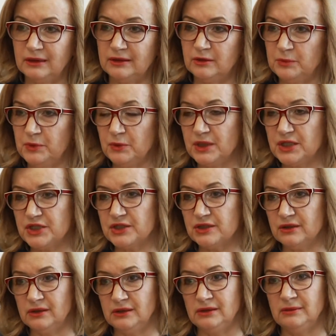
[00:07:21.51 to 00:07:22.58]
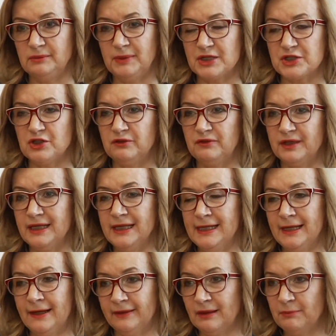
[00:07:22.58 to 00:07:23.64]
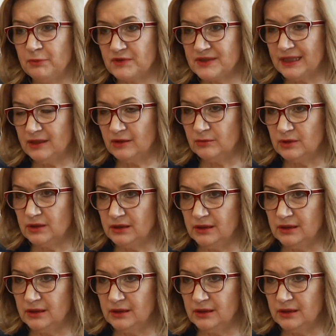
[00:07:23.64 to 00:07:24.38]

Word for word: do piłki plażowej, tam powstaną